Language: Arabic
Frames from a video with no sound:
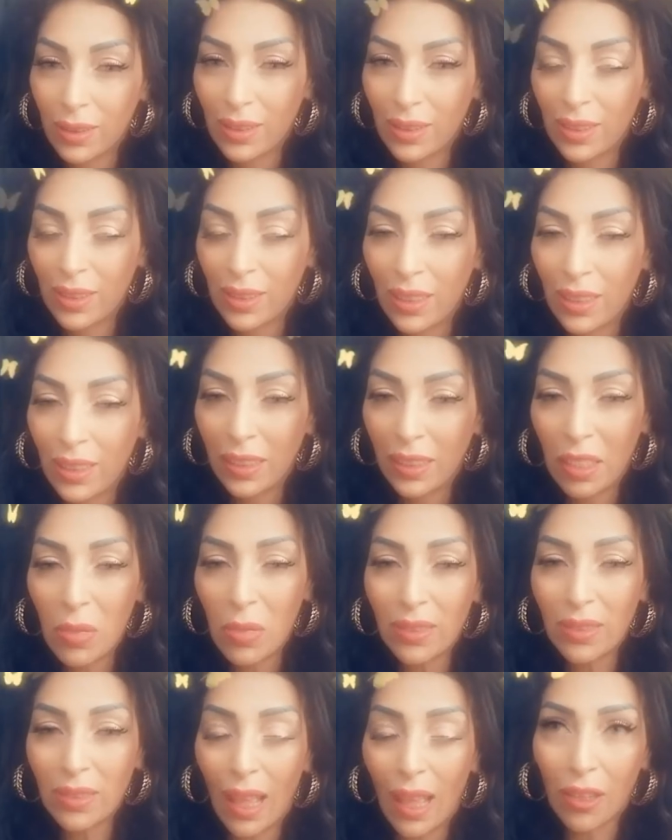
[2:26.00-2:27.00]
كما
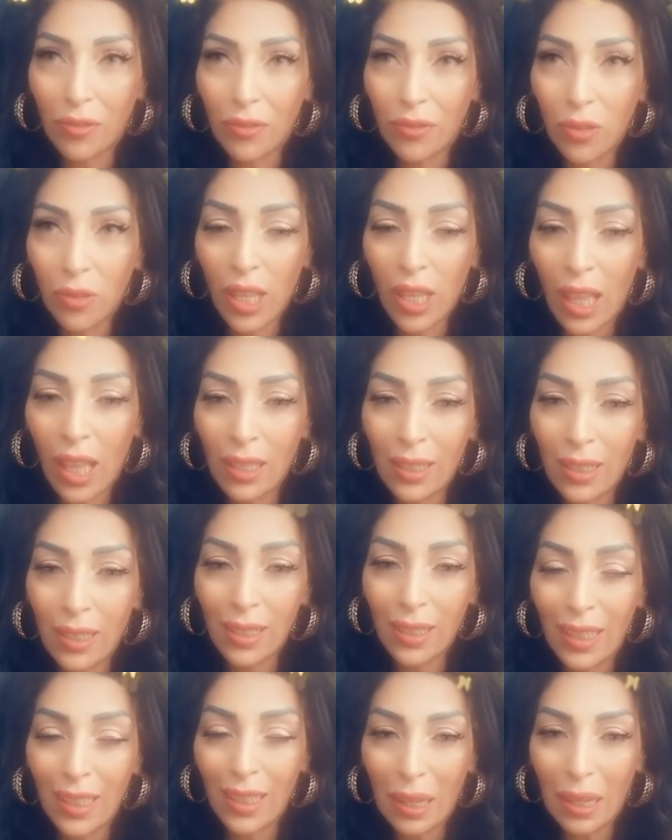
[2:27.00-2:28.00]
تعرفوا كاع
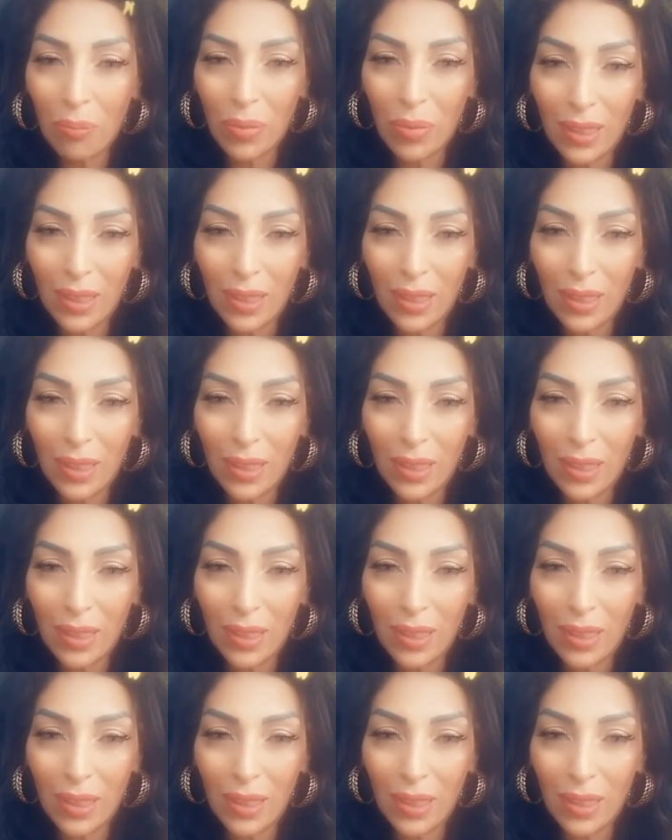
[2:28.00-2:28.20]
العرب اللي